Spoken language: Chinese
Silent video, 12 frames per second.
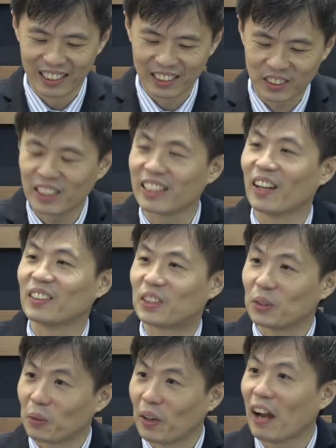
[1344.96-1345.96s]
这里啊，
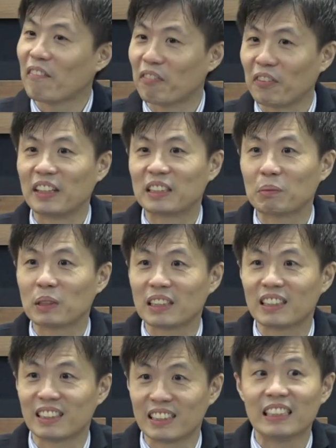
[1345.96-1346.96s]
只有约翰福音这么
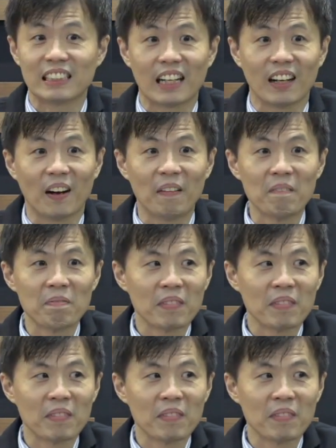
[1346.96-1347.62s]
记载啊。